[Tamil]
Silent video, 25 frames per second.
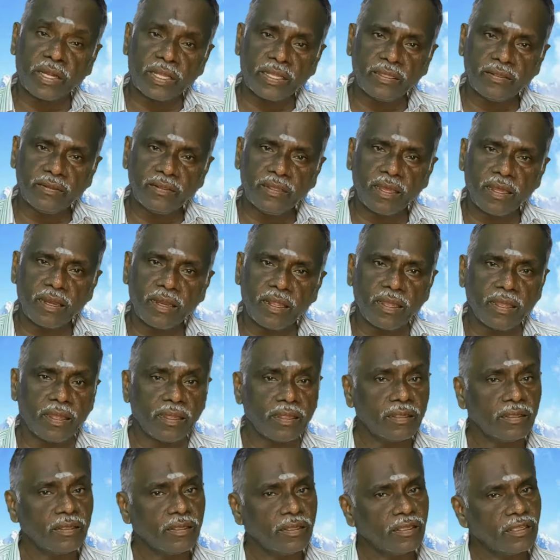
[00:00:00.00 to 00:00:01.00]
வட
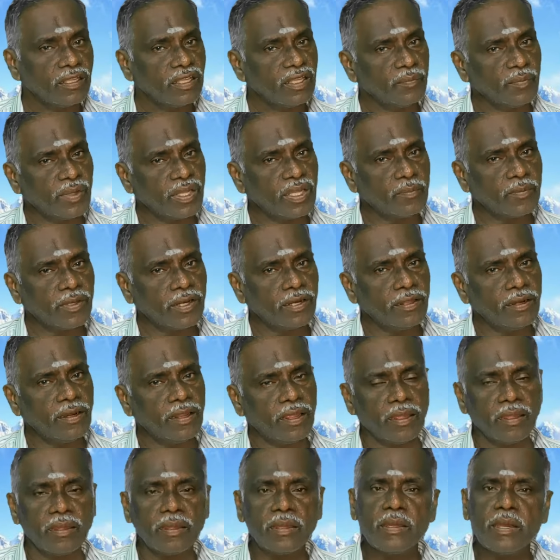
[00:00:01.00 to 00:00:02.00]
இந்தியாவில்
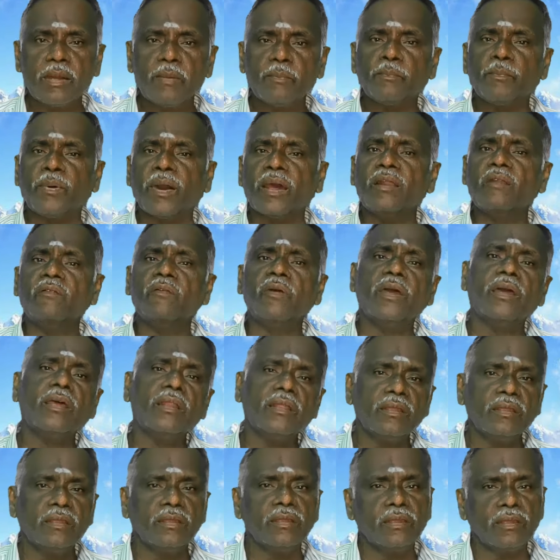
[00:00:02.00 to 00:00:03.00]
இமயமலையில்
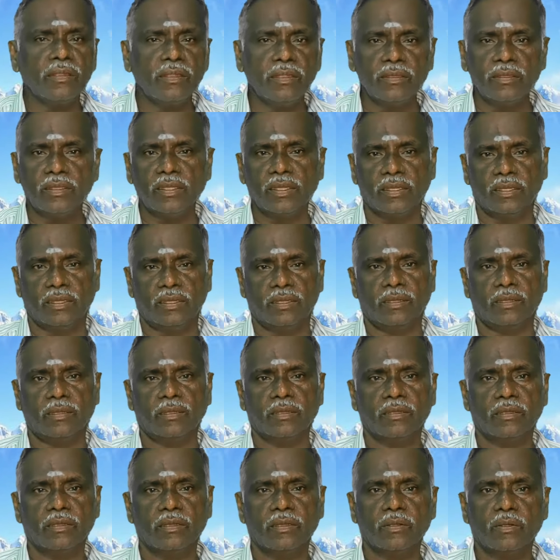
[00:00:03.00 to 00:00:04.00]
பல்வேறு இந்த
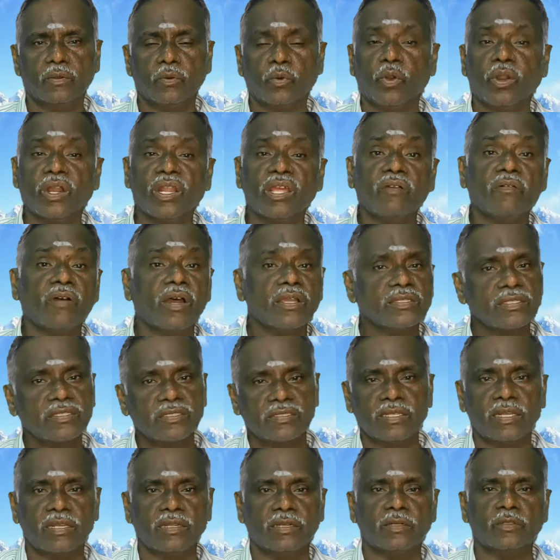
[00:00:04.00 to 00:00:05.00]
கோடை
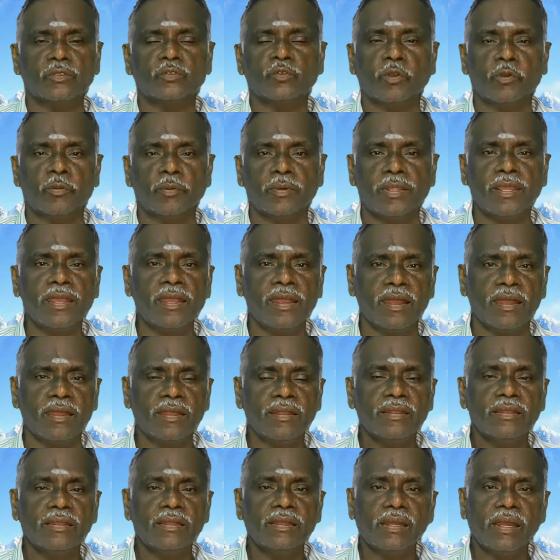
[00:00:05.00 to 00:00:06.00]
வாசஸ்தலங்கள் சொல்லுவோம் இல்லையா
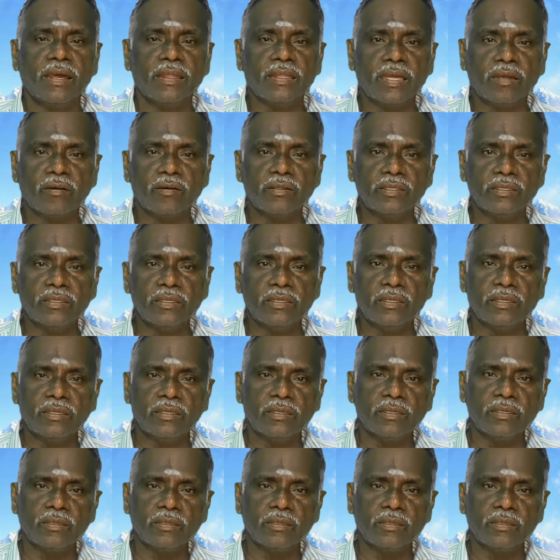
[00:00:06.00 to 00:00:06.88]
அதாவது